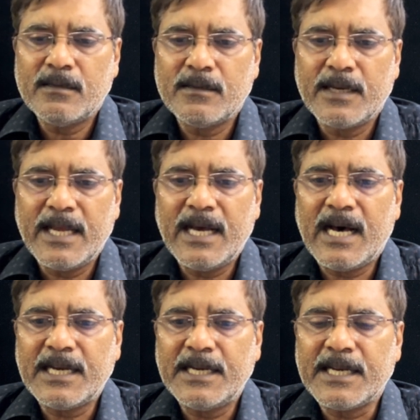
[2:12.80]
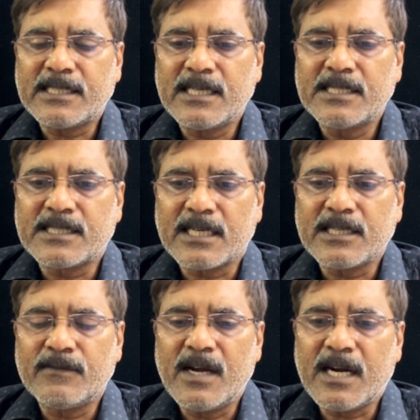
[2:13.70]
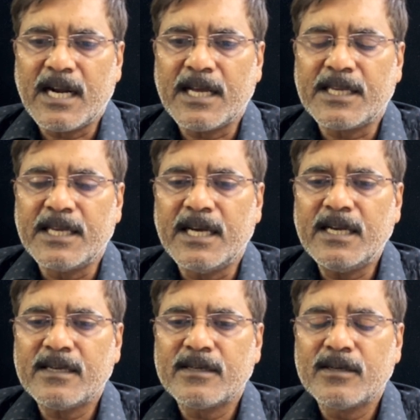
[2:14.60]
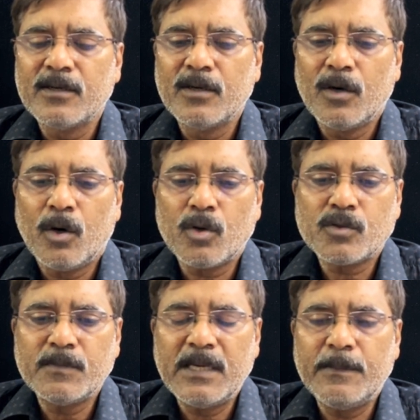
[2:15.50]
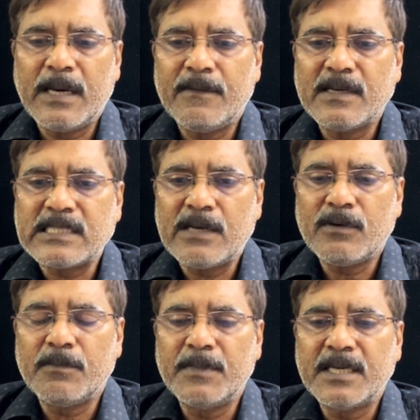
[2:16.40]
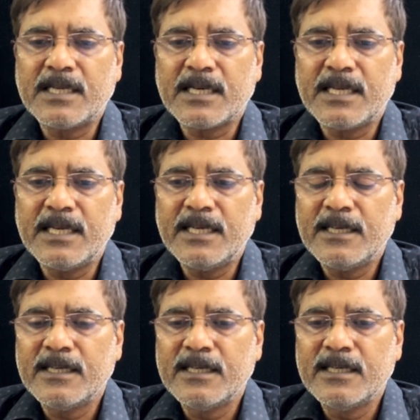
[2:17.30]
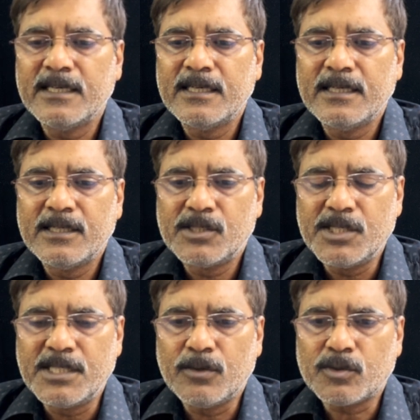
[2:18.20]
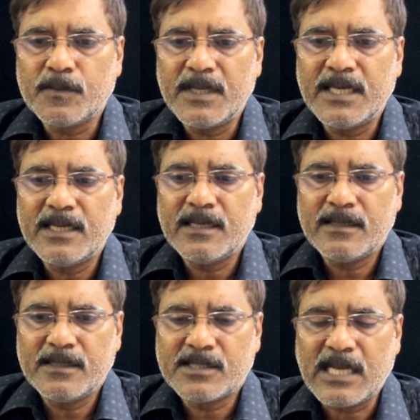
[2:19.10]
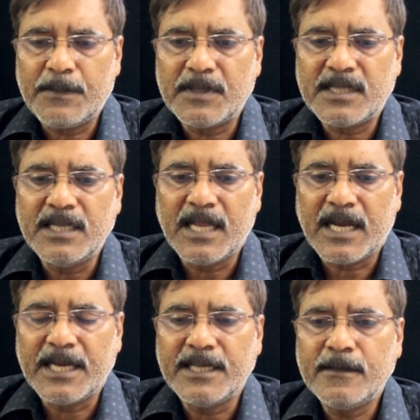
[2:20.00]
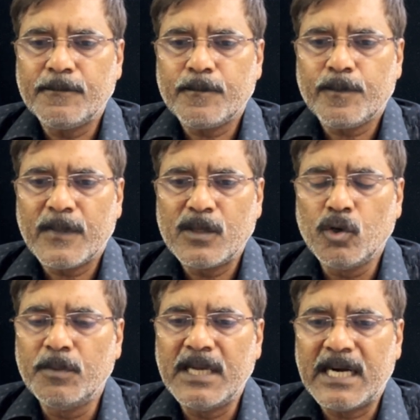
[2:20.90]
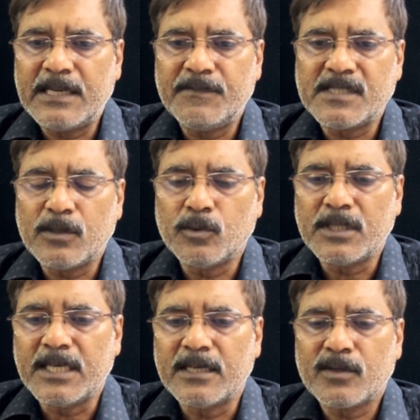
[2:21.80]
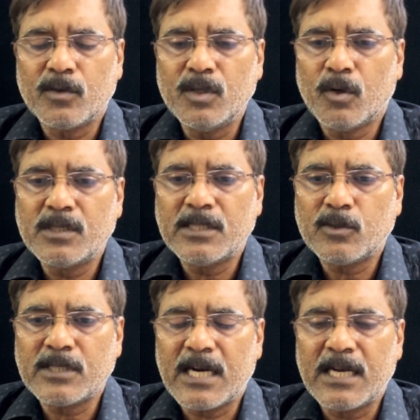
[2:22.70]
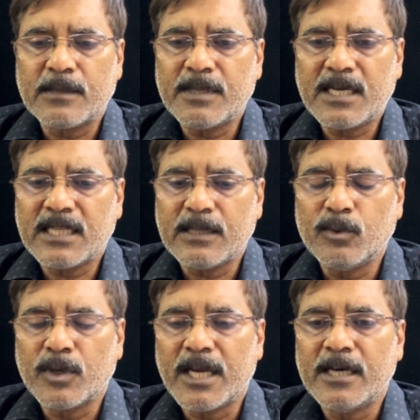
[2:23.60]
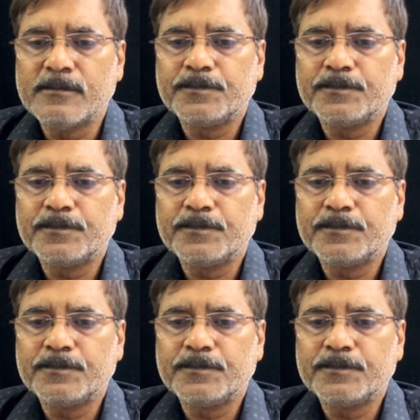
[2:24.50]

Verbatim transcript: नया आर्किटेक्चरल स्ट्रक्चर वहाँ खड़ा किया और उसमें बाबा साहब अम्बेडकर की चीज़ें उसमें स्थापित की लगाई जो भी आर्टिफिशियल होती हैं क्योंकि ओरिजिनल तो सारा लगभग ख़त्म हो गया